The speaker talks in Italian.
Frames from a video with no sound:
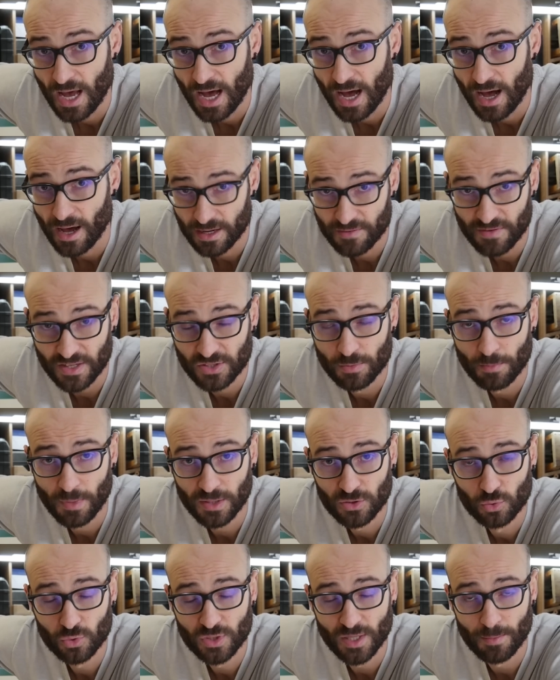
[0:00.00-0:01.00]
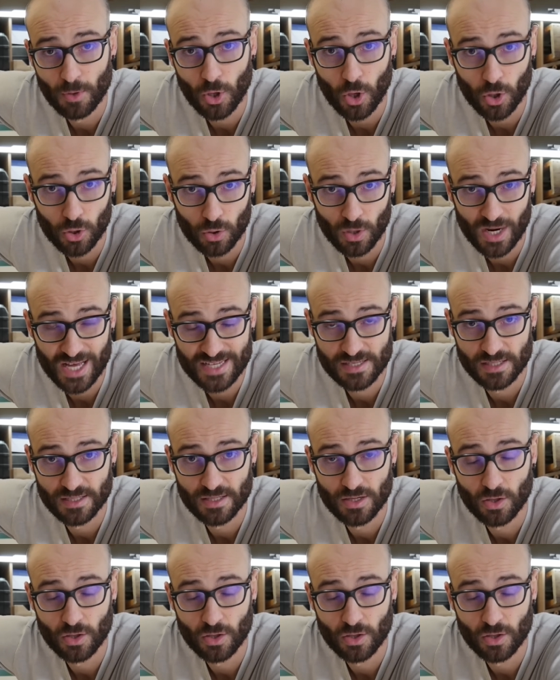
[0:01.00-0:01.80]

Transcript: Arrivato in battuta blocco l'asta di